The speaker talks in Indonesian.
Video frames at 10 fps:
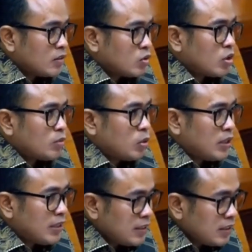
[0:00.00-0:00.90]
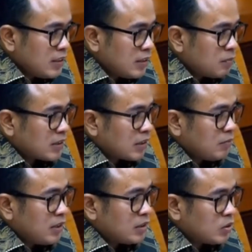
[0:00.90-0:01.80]
surat pengunduran diri yang
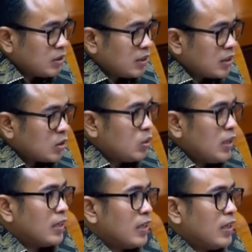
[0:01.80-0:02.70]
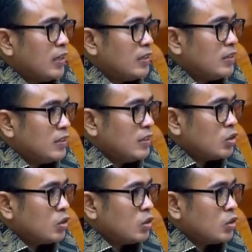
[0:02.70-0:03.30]
pertama itu yang kedua adalah